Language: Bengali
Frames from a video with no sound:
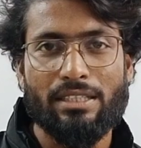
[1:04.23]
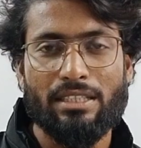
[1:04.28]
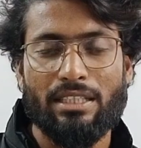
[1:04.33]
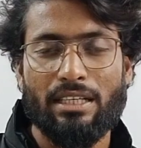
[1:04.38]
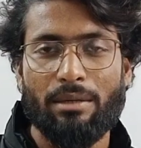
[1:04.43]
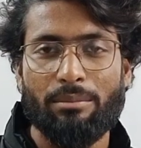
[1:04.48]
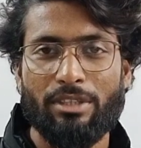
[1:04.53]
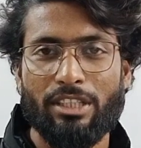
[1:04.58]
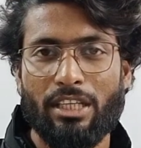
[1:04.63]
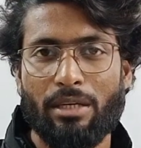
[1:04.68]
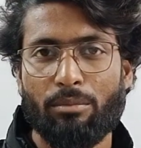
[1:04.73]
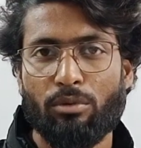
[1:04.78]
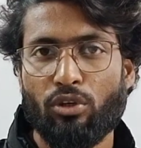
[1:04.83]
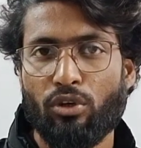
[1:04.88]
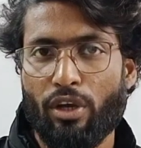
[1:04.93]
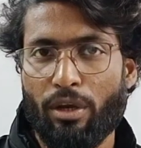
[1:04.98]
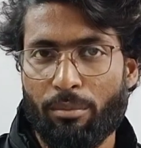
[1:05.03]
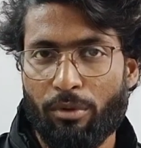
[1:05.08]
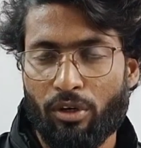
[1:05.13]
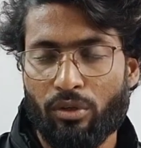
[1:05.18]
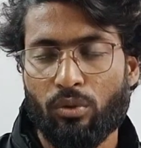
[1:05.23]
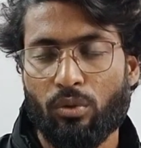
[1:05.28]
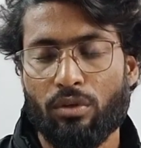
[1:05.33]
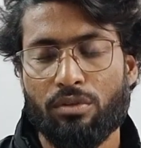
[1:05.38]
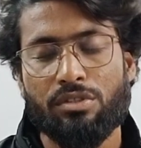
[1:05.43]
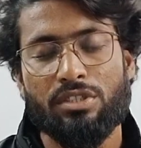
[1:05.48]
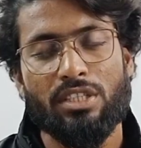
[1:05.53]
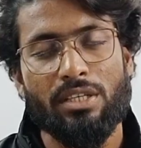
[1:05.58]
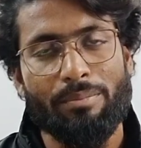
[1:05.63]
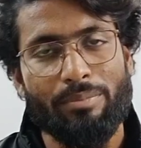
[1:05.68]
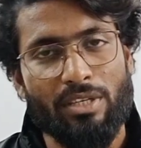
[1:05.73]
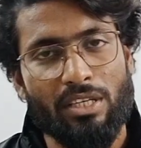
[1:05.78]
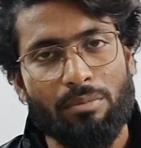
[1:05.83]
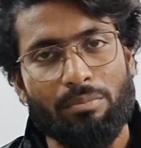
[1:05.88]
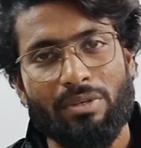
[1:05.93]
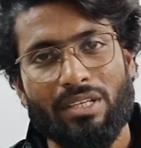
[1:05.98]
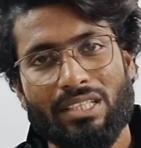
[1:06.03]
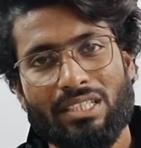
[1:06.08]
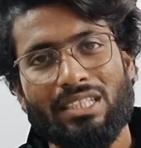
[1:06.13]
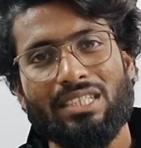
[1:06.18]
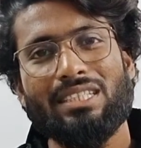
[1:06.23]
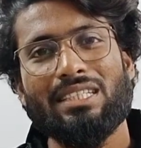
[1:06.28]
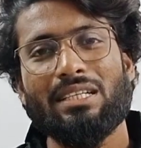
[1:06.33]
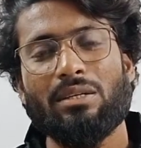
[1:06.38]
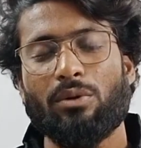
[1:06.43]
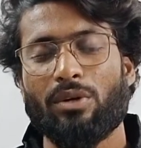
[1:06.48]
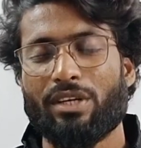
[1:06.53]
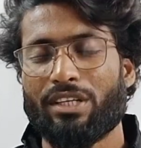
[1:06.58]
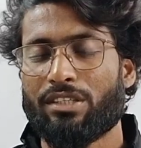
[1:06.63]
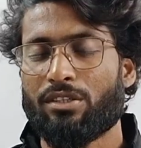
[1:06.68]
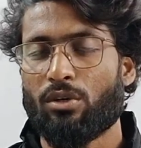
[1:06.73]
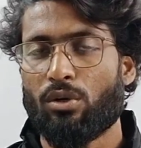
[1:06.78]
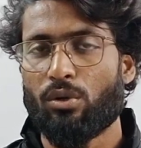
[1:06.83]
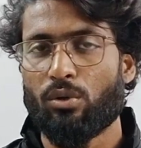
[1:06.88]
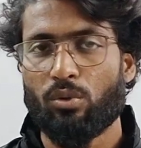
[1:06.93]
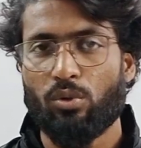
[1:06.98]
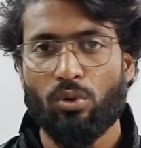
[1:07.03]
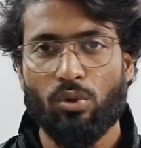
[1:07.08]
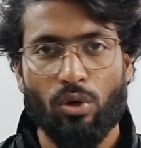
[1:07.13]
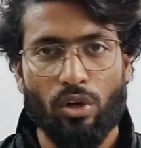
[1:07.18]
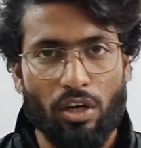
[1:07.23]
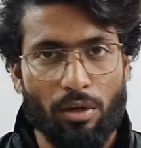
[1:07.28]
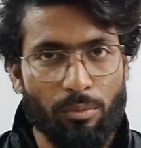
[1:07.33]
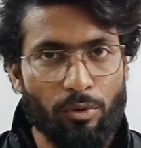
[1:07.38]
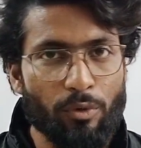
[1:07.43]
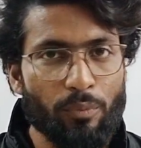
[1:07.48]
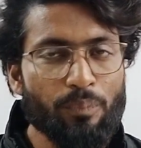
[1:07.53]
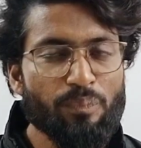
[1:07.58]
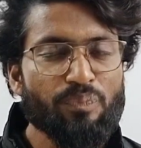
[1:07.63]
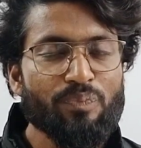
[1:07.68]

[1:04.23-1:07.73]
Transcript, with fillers: আজকে আমি দেব এবং কনসেপ্টের বেসিসে কয়েকটা অঙ্ক করাবো